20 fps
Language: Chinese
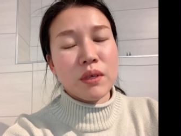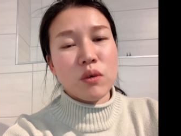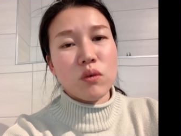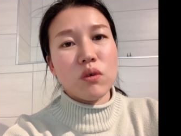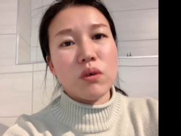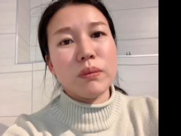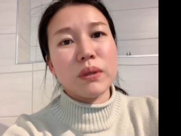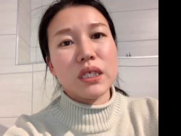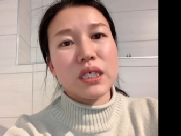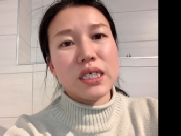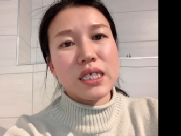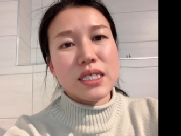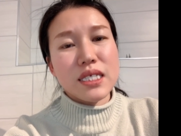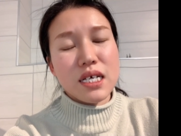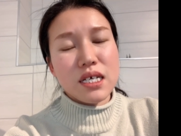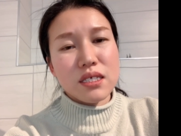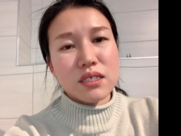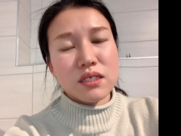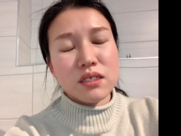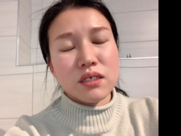我们可以
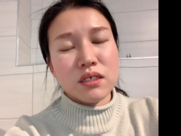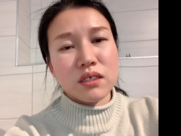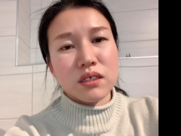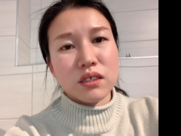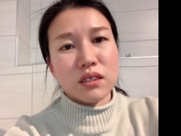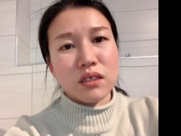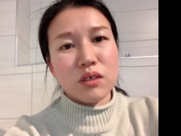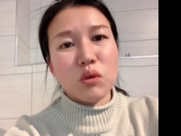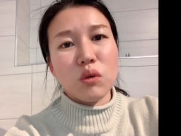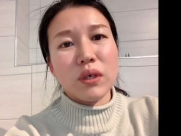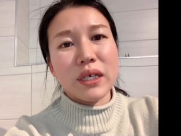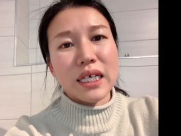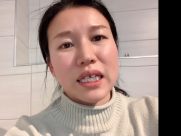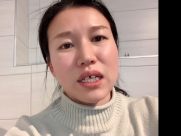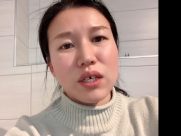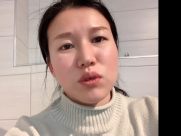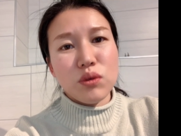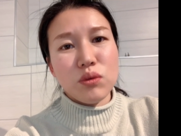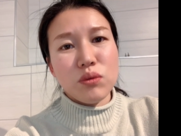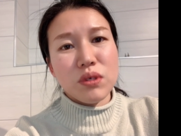在这德国给他
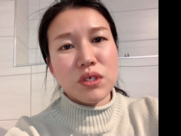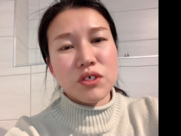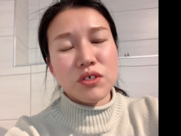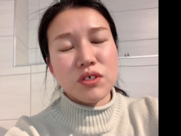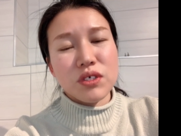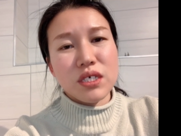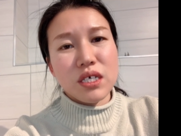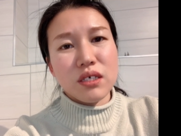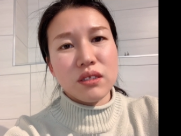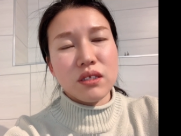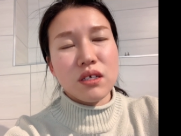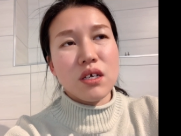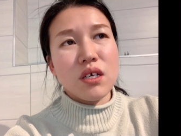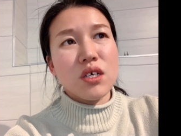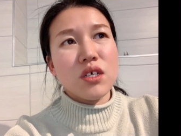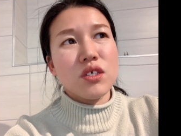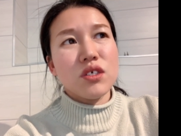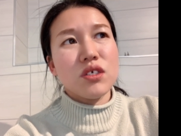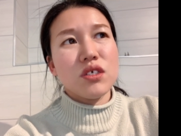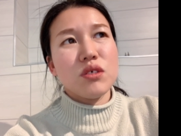预约时间，
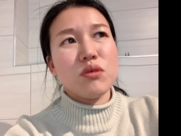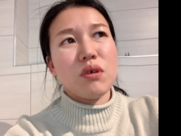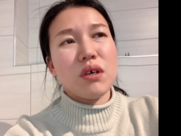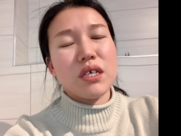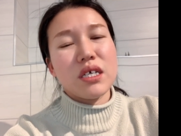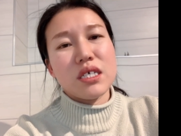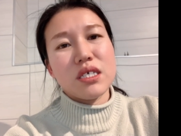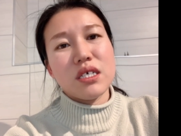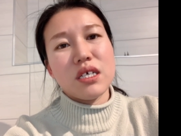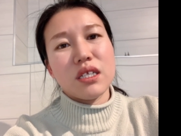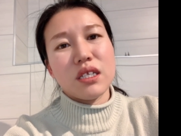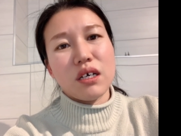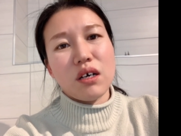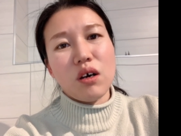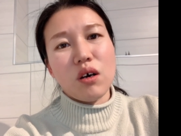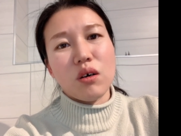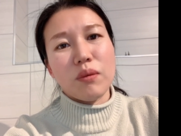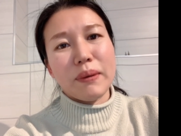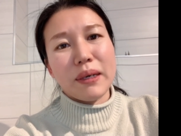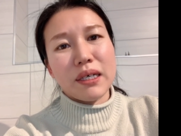希望一切能
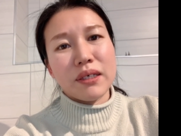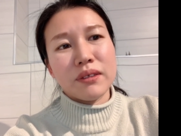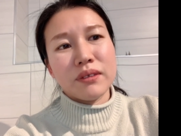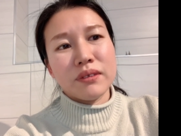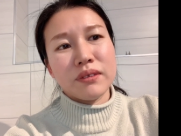好吧。